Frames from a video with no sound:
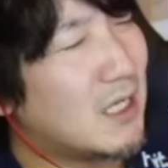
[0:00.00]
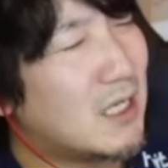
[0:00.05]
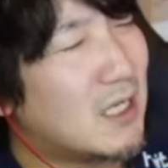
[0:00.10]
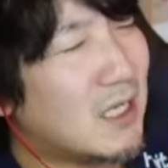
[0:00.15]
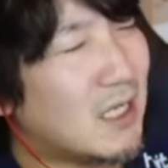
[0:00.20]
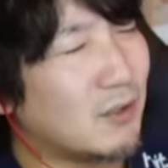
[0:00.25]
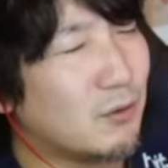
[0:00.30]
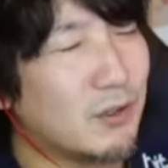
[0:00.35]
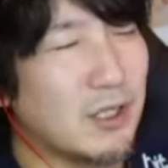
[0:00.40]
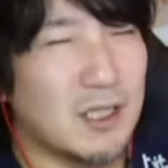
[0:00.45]

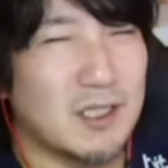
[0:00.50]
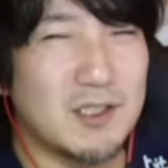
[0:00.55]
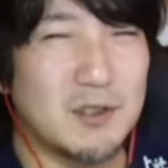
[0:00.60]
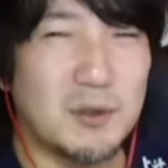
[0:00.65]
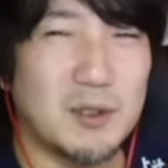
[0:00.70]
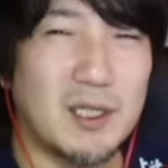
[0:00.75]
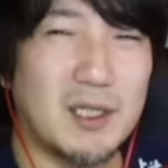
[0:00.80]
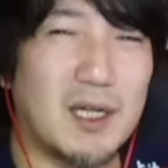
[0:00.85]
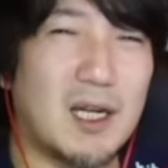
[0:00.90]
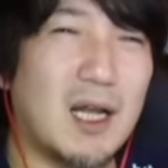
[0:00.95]
波動拳が
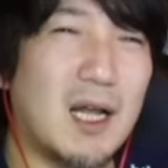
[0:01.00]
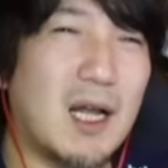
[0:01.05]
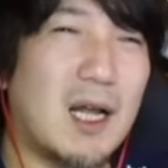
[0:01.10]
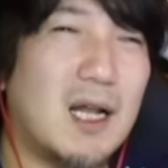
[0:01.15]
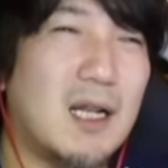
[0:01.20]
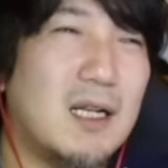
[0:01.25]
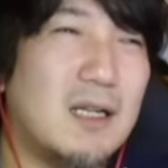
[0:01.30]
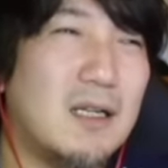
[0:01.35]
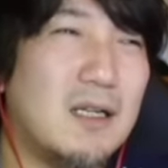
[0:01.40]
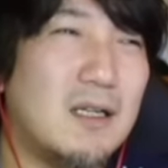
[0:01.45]
強いから、
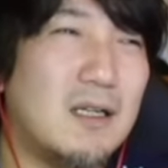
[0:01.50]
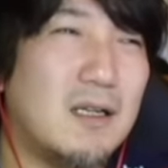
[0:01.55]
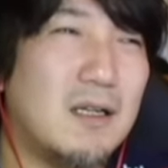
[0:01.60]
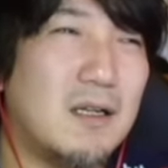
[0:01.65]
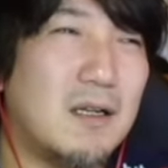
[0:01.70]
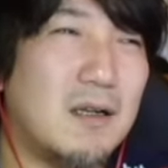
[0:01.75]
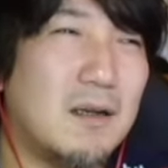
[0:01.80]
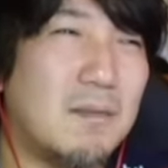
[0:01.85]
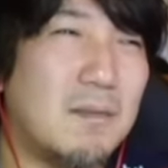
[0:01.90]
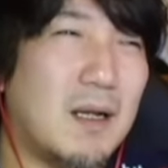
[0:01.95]

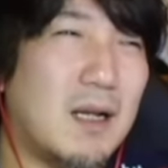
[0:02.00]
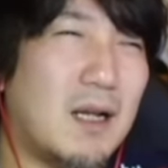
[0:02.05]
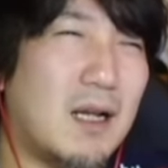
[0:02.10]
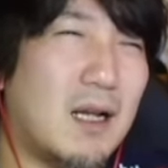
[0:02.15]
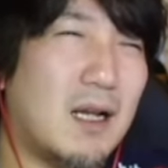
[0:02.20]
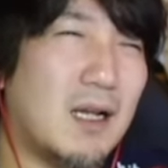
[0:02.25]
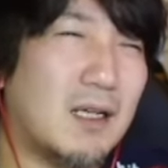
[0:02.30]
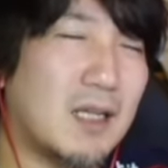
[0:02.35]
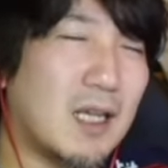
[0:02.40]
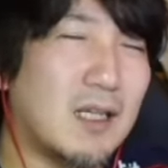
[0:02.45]

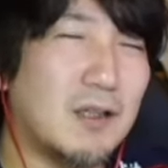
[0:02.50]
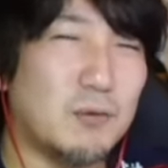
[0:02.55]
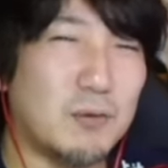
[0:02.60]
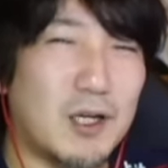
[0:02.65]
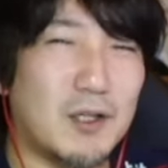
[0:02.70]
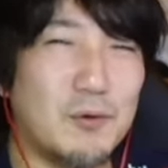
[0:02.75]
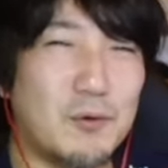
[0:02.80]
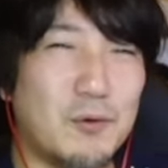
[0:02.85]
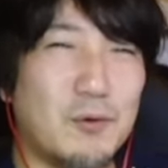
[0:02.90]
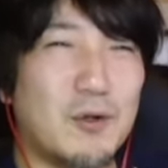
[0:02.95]
まあ剣と
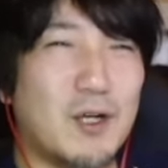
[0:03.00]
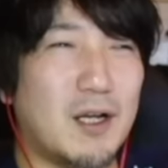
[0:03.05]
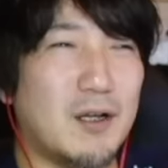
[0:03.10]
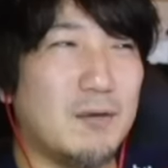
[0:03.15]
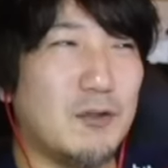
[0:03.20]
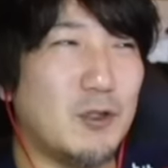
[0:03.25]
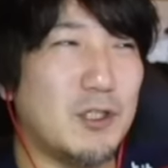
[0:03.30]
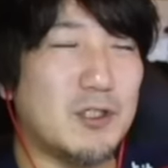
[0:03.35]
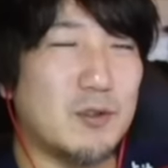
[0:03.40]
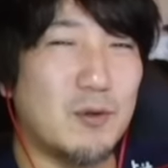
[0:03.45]
かの方が
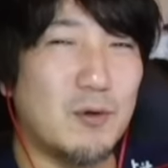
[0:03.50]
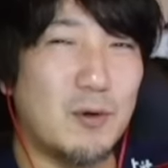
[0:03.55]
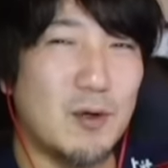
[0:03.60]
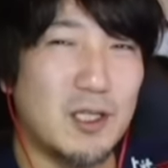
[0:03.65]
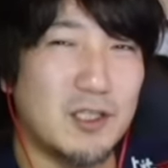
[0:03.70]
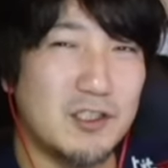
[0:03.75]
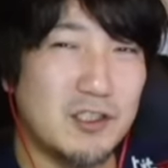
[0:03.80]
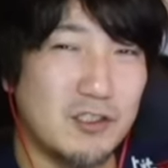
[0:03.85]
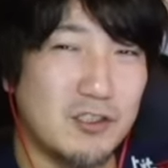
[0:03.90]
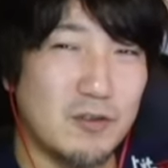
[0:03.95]
よりそこ
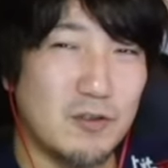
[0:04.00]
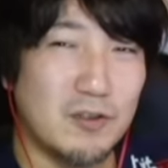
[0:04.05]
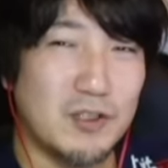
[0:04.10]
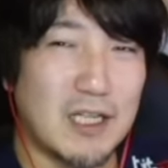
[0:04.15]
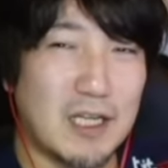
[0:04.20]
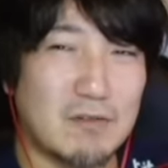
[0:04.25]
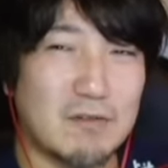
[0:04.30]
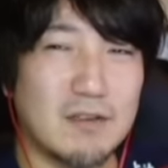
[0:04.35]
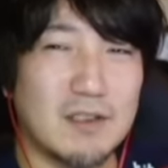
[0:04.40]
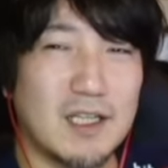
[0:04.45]
が重要に
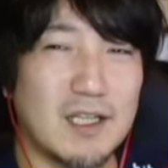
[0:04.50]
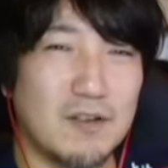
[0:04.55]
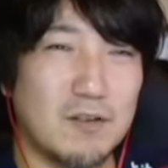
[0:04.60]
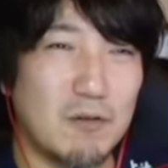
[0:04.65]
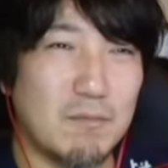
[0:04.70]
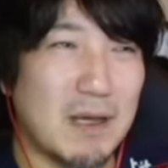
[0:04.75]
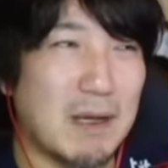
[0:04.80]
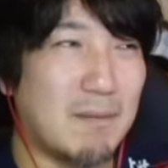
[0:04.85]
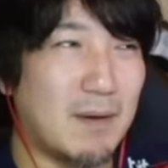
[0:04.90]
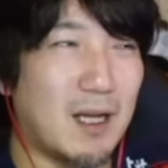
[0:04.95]
なるんだけ
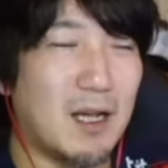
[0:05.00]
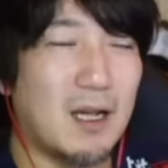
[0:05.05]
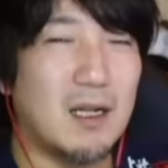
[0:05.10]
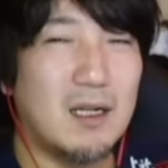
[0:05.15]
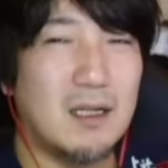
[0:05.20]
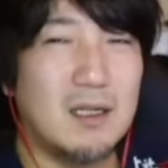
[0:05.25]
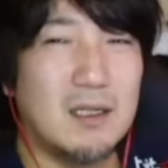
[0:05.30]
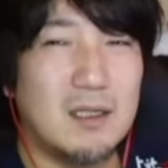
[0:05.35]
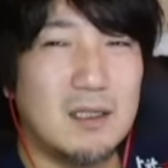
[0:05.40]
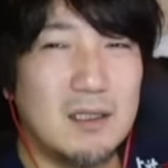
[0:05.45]
ど、まあま
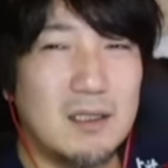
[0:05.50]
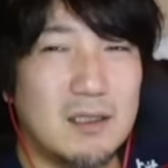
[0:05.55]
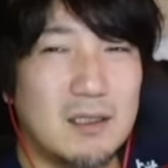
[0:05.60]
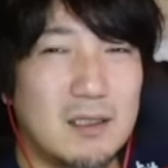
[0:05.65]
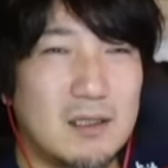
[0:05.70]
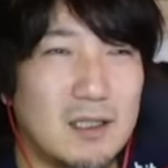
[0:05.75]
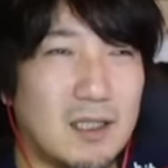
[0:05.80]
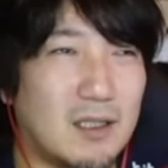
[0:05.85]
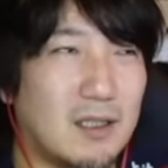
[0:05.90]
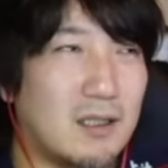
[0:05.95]

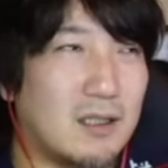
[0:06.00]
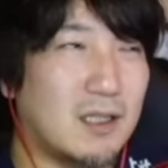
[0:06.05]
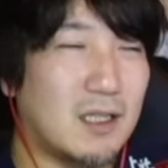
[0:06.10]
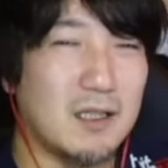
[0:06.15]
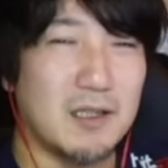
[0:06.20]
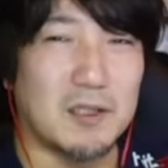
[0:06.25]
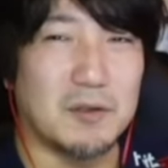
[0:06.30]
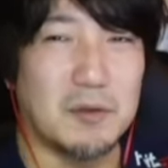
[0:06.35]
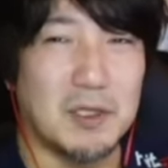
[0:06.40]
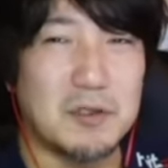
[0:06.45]
あ、ただ
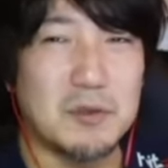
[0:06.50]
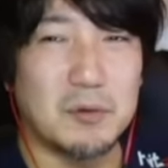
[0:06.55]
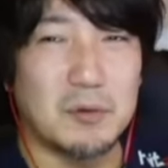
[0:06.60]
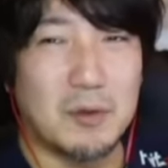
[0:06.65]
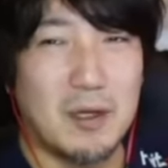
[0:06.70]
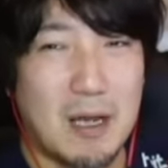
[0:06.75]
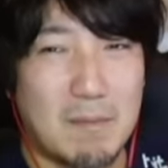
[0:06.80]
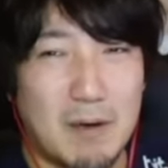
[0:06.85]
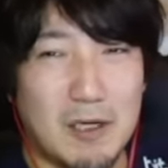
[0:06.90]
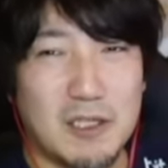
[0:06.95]
剣だとね、ちょっ
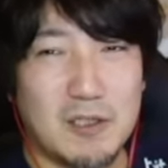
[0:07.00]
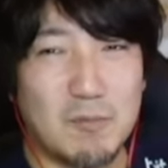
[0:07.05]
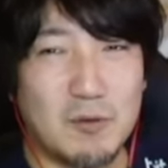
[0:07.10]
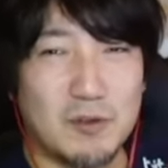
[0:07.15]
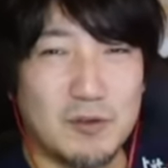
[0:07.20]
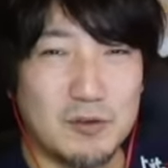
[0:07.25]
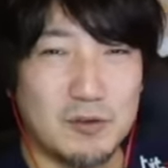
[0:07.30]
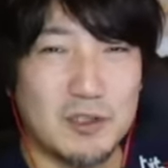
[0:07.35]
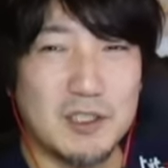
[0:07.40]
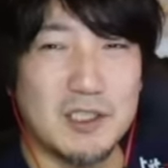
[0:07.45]
とあまりにも
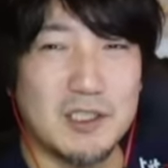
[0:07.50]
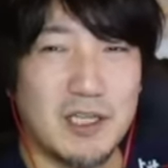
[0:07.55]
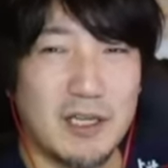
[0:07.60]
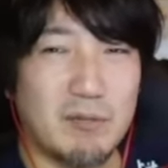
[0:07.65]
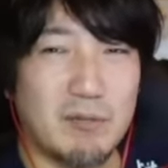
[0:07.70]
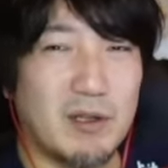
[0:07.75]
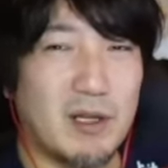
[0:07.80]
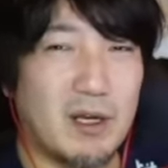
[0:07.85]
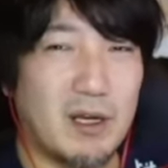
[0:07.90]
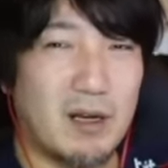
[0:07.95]
苦しい
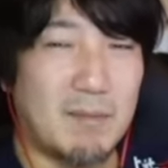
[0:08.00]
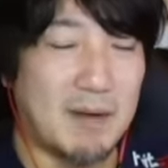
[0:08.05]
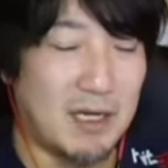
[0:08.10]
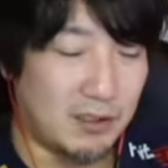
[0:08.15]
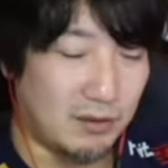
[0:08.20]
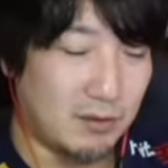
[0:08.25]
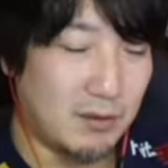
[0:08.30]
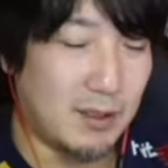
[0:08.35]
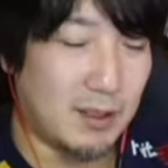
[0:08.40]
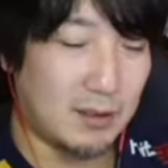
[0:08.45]
ゲームだから、まあ
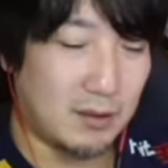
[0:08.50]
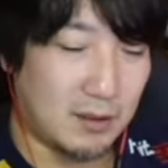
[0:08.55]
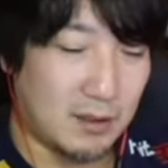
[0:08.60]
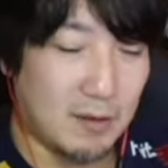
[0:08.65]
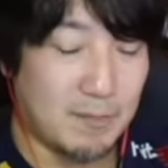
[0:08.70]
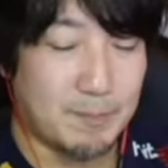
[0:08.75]
竜でやって。